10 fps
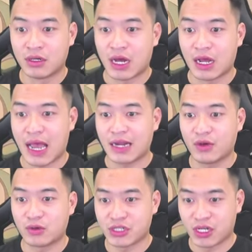Hàng Nga đi
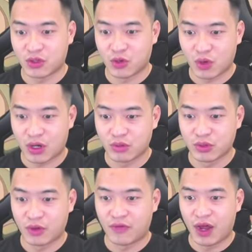hỗ trợ tôi Ngộ Không
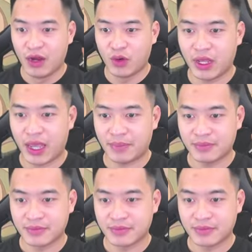tuyệt vời luôn em.